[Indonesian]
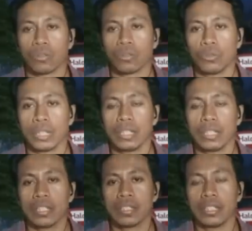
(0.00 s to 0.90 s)
2
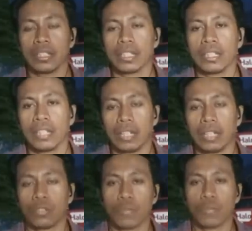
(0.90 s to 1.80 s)
ini sendiri
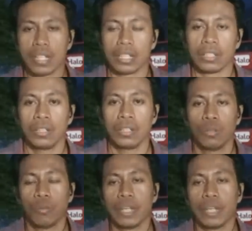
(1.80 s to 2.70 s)
atau rumah sakit
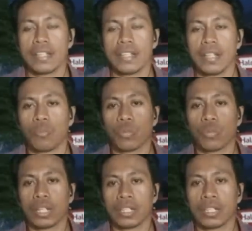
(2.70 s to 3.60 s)
hukum daerah
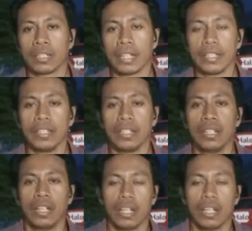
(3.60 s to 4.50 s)
Jayapura tadi
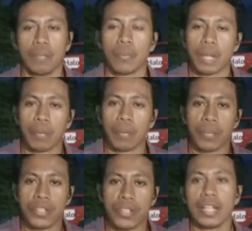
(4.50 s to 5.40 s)
uh, beberapa
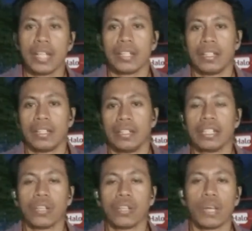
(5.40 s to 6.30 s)
pasien
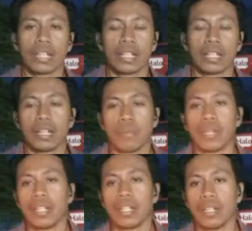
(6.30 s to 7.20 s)
dikeluarkan karena
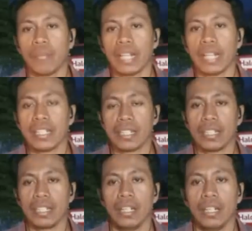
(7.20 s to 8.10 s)
memang uh, panik
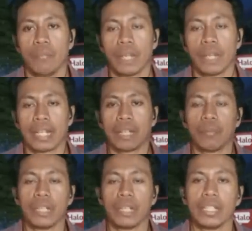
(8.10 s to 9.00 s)
sehingga mereka
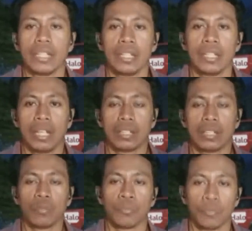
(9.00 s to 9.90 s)
memilih
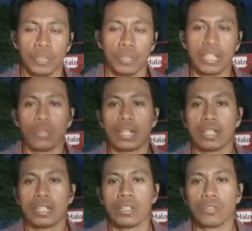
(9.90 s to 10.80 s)
atau
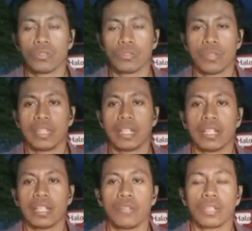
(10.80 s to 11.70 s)
dikeluarkan untuk
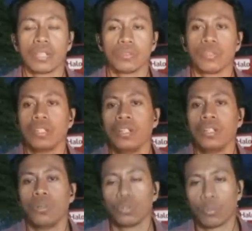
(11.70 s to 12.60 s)
sementara waktu
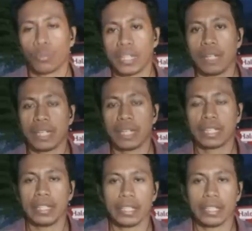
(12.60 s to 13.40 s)
untuk menyelamatkan diri.